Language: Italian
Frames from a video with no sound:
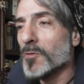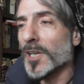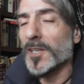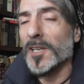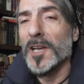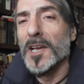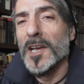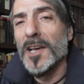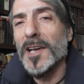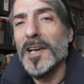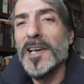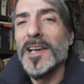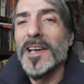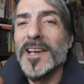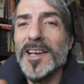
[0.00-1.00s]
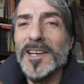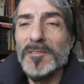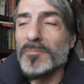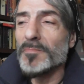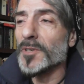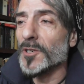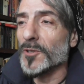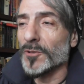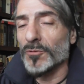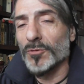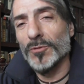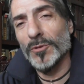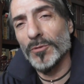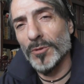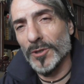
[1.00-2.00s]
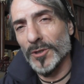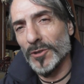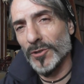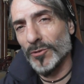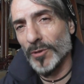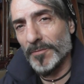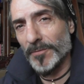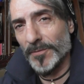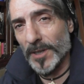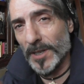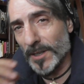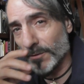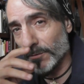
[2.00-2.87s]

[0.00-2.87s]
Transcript: Questo è, è il mito è tutto quello che sto a fare.